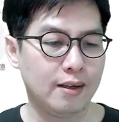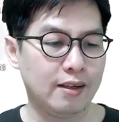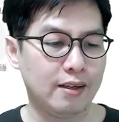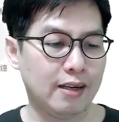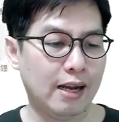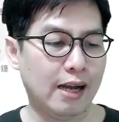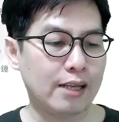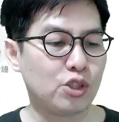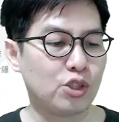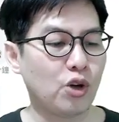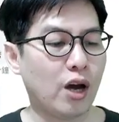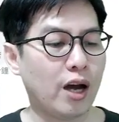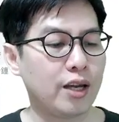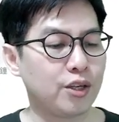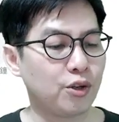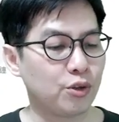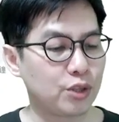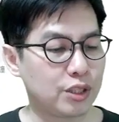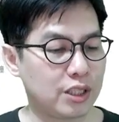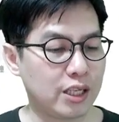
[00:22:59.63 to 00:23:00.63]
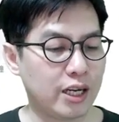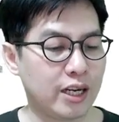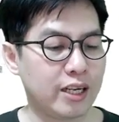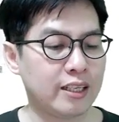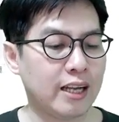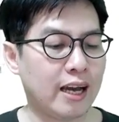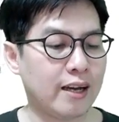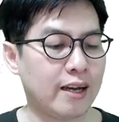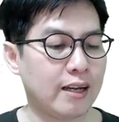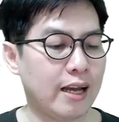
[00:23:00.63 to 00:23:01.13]
他说啊，有些人
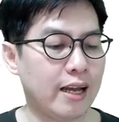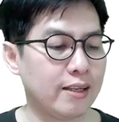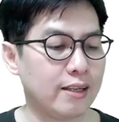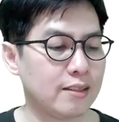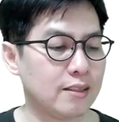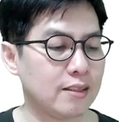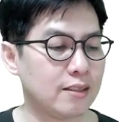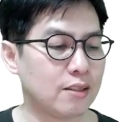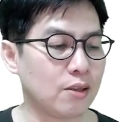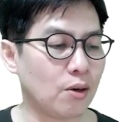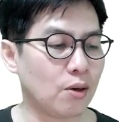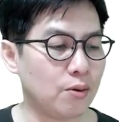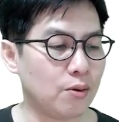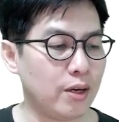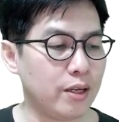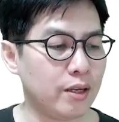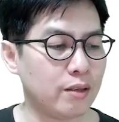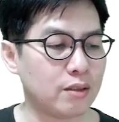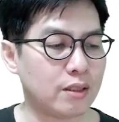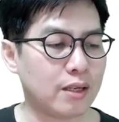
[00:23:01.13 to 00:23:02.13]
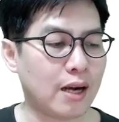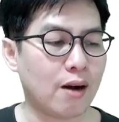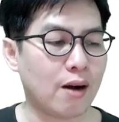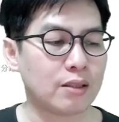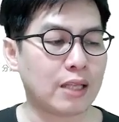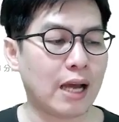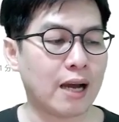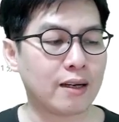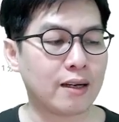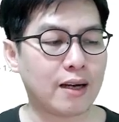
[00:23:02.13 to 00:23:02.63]
呢，哎，总会用高
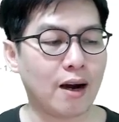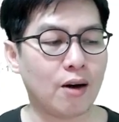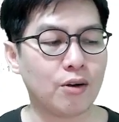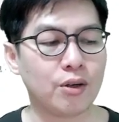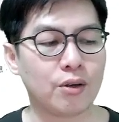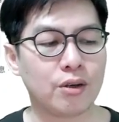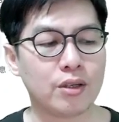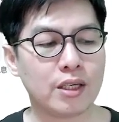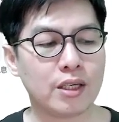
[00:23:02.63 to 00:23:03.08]
糖高油